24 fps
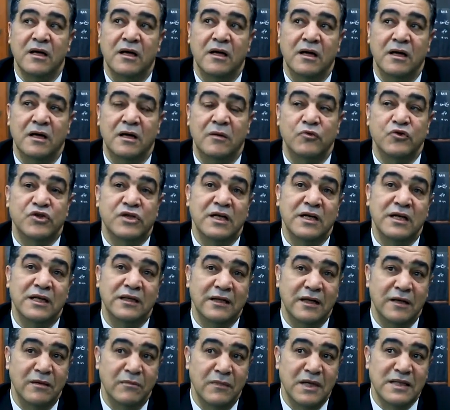آه، مشكلة
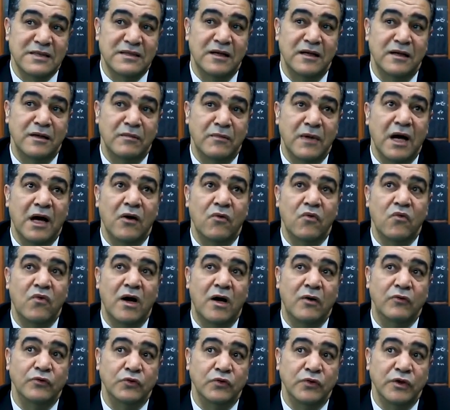مثلا
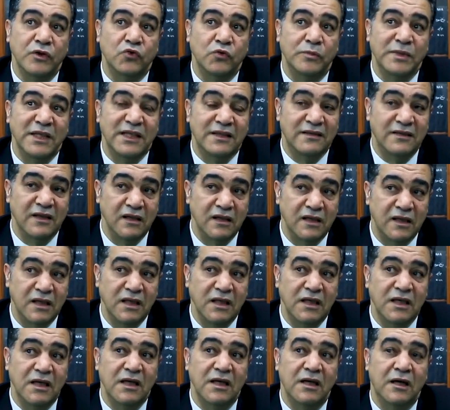معه أو يريد به
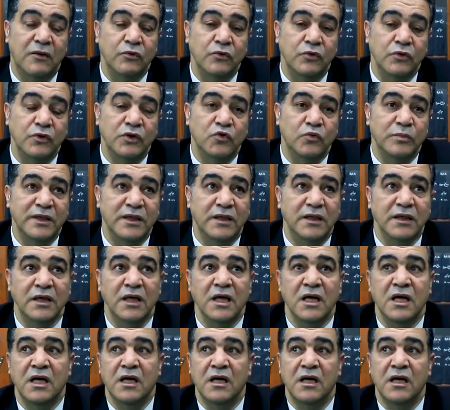التنكيل أو يريد به